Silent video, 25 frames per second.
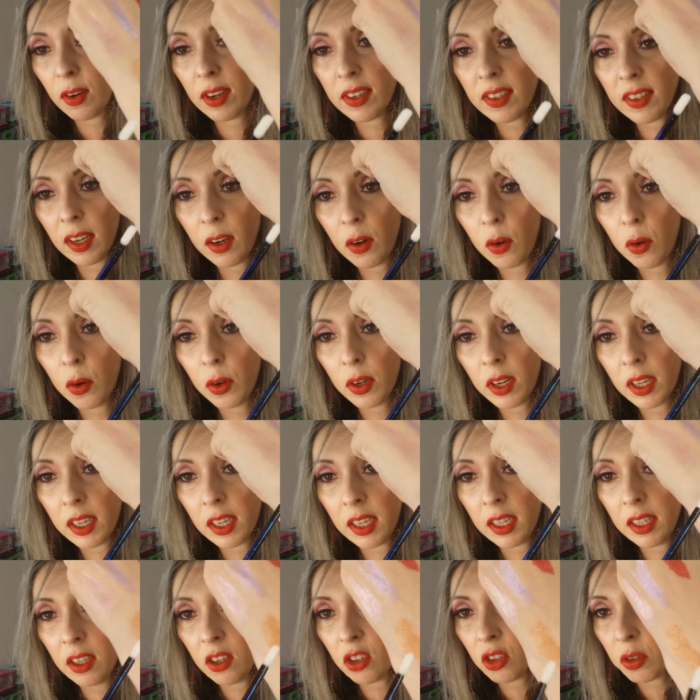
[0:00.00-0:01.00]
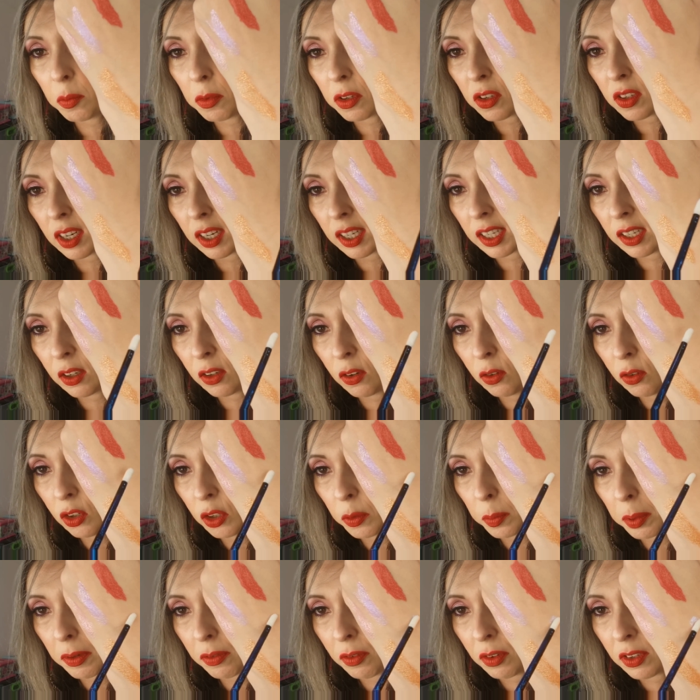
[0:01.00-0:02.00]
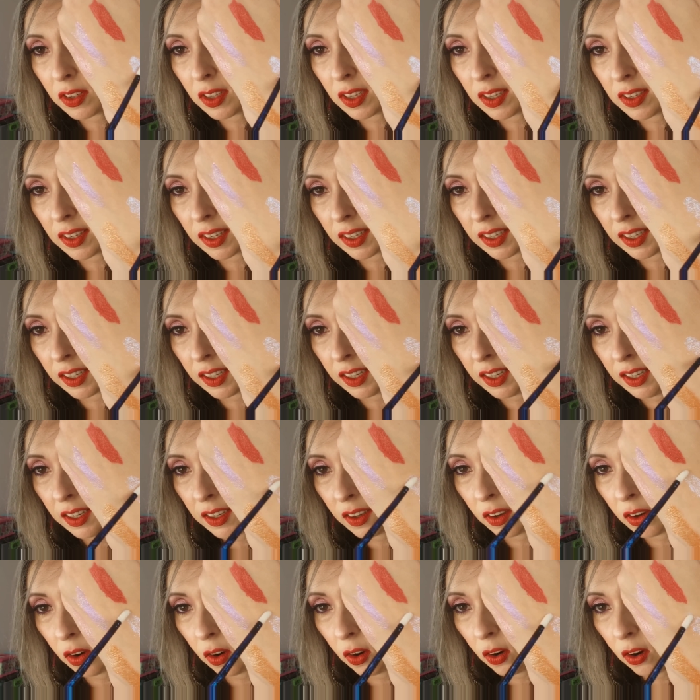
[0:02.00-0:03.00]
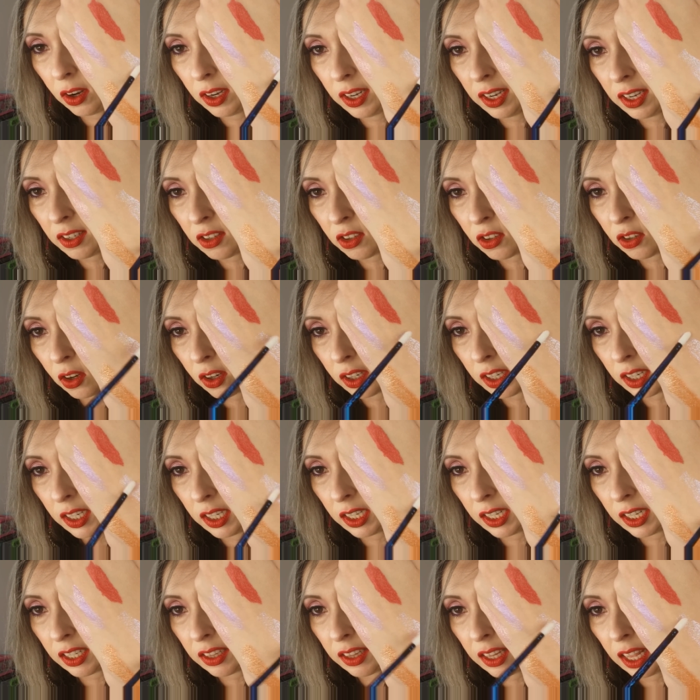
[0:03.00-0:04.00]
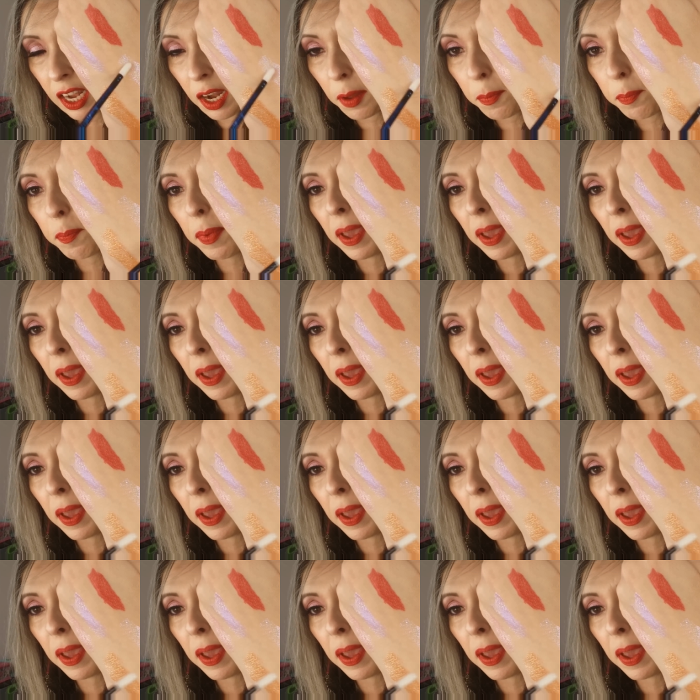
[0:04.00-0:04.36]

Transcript: com essa cor aqui. Deixa eu mostrar onde pra vocês aqui. Olha só que linda. Ela é